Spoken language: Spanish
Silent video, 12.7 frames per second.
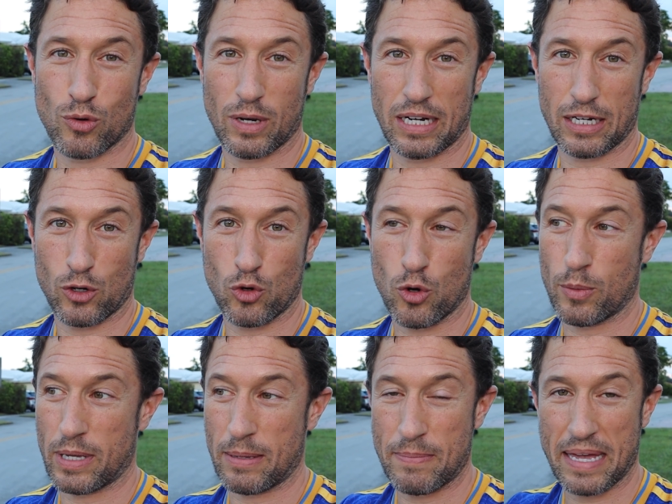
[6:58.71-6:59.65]
o el
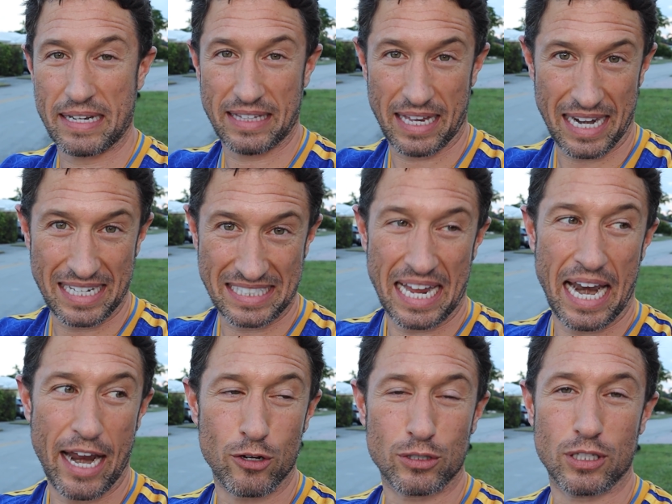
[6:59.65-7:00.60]
club invierte en el
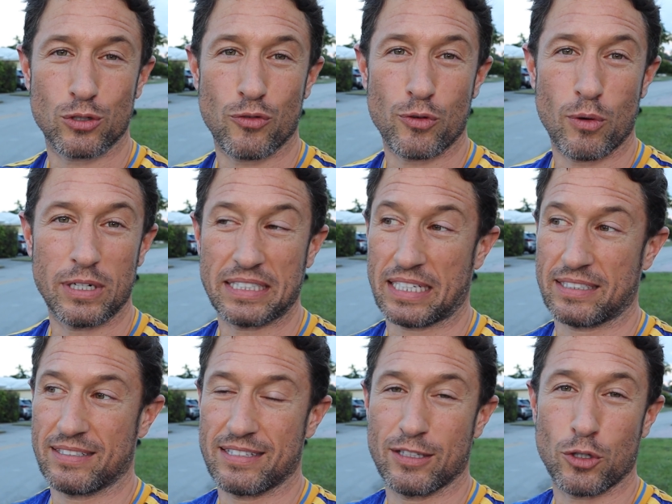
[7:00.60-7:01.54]
salarios de sus futbolistas
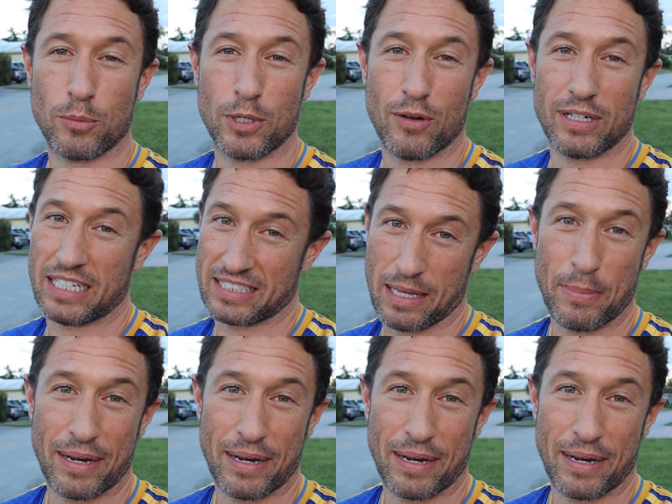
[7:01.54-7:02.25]
600 millones, ya está